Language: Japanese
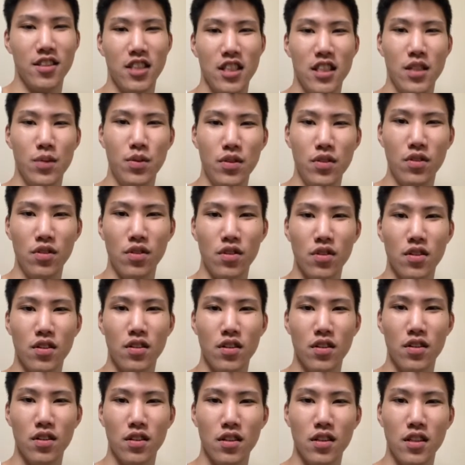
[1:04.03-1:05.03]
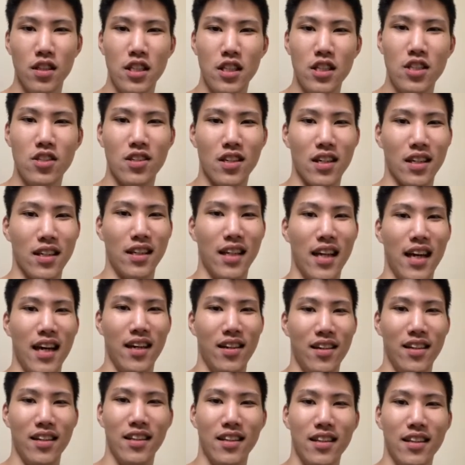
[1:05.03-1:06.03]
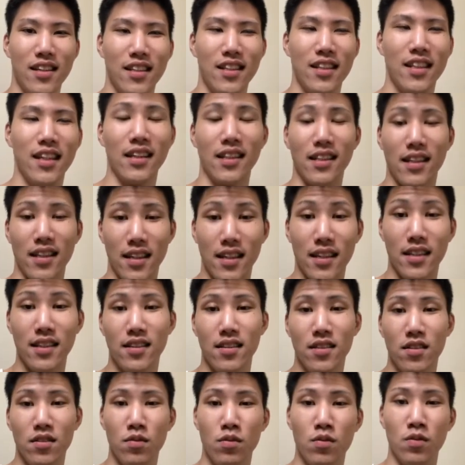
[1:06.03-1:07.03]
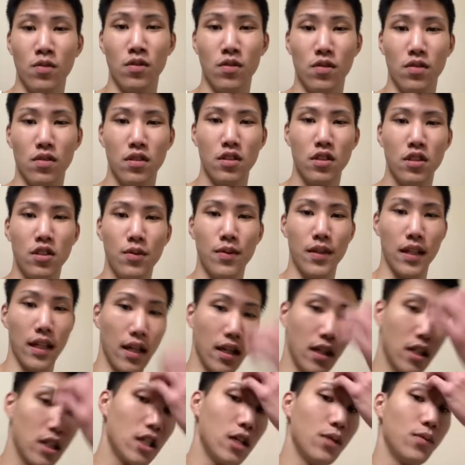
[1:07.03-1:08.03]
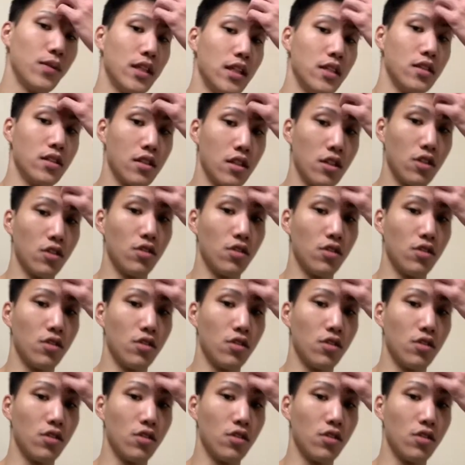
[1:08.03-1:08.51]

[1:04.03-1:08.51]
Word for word: 分の機種がないってなってもう全て諦めてるんですけど